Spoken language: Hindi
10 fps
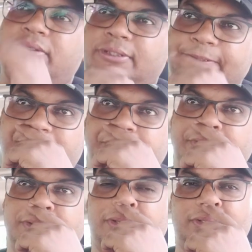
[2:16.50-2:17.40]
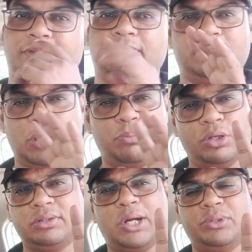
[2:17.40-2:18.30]
है और
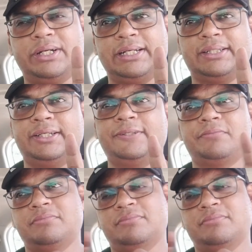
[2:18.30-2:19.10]
बहुत क्राउडेड रहता है